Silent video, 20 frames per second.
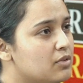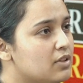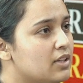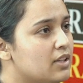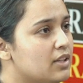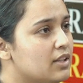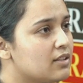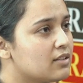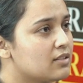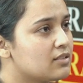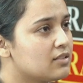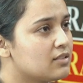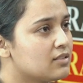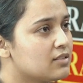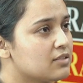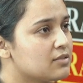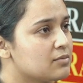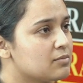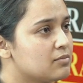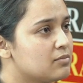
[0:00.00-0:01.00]
उनकी एक
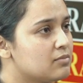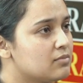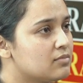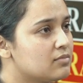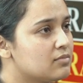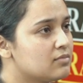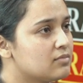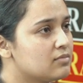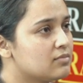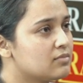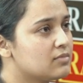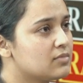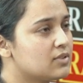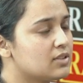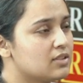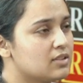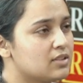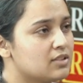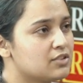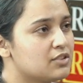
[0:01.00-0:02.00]

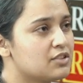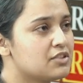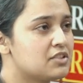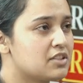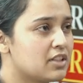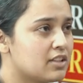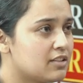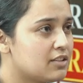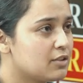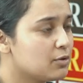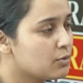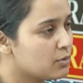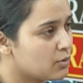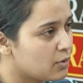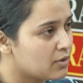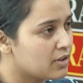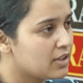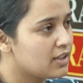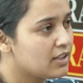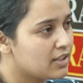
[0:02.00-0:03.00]
शिष्या थी
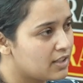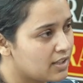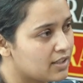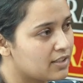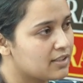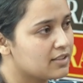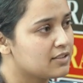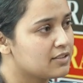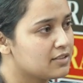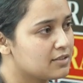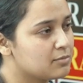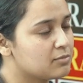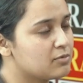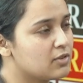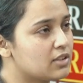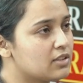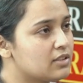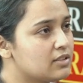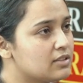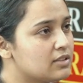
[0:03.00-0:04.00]
उन्होंने लिखा है ये
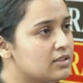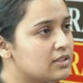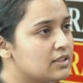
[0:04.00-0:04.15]
वर्क